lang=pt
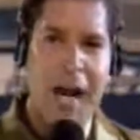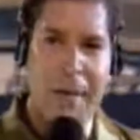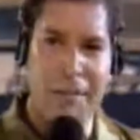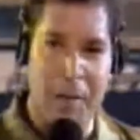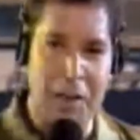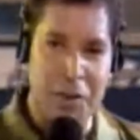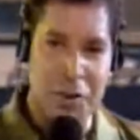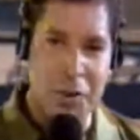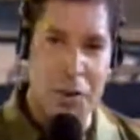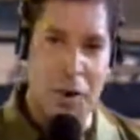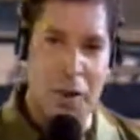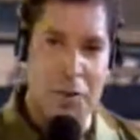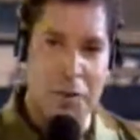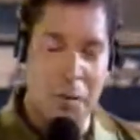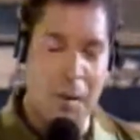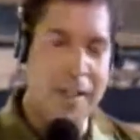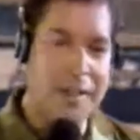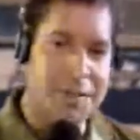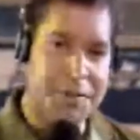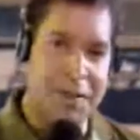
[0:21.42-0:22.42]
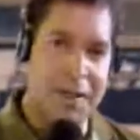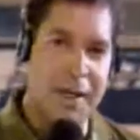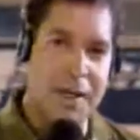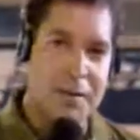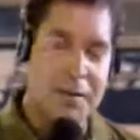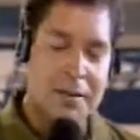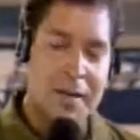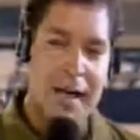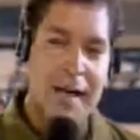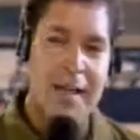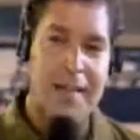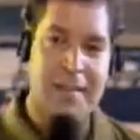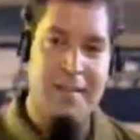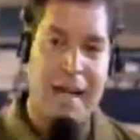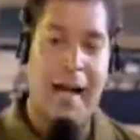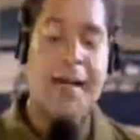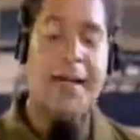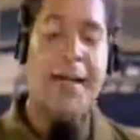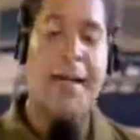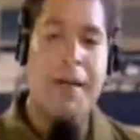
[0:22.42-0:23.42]
Caprichoso este ano traz
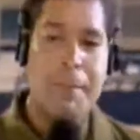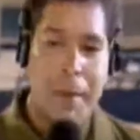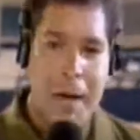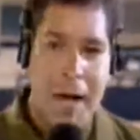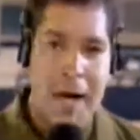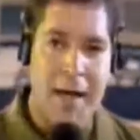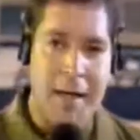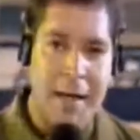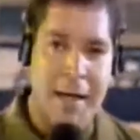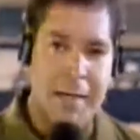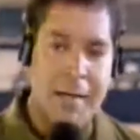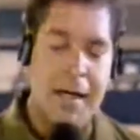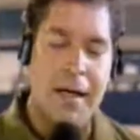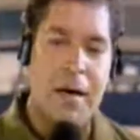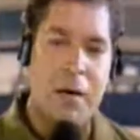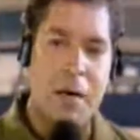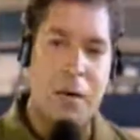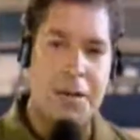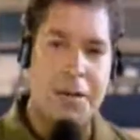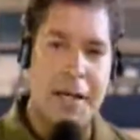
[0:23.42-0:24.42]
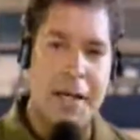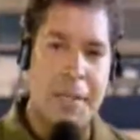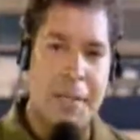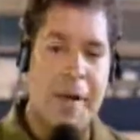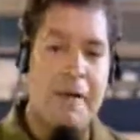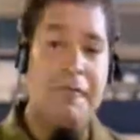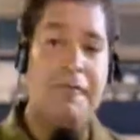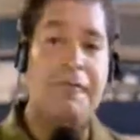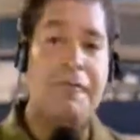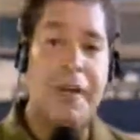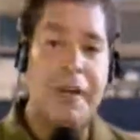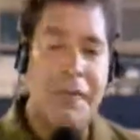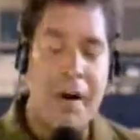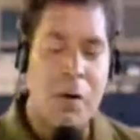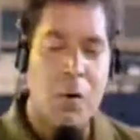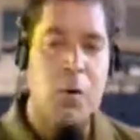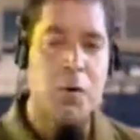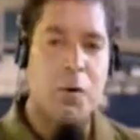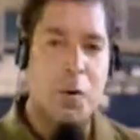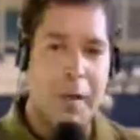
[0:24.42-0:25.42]
aqui para a Arena o tema Viva
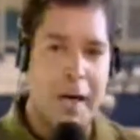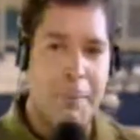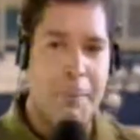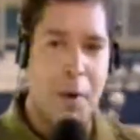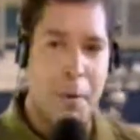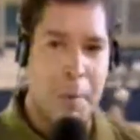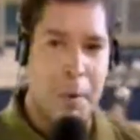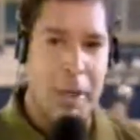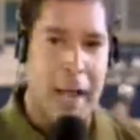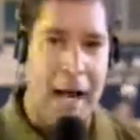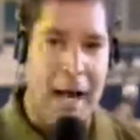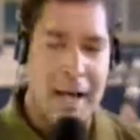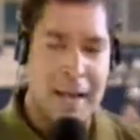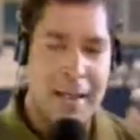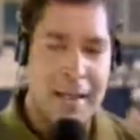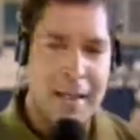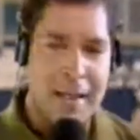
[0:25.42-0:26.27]
Cultura Popular.